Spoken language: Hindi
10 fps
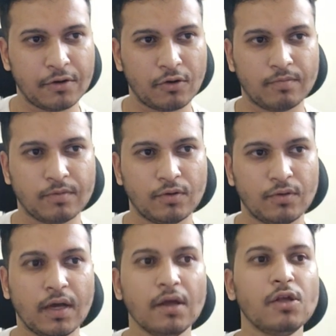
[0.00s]
एंड ड्रॉप
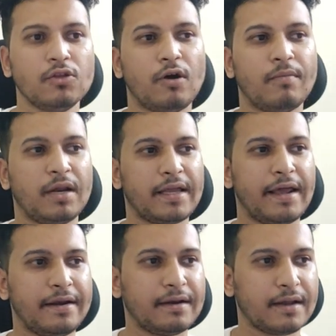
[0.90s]
करूंगा तो हमारा
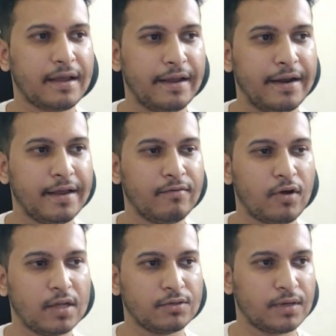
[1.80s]
कैरेक्टर का हेड है
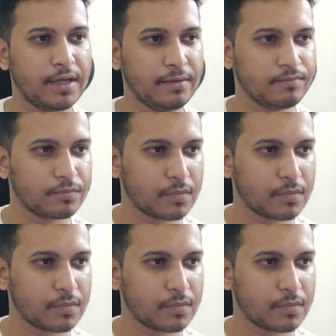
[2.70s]
वो आ चुका है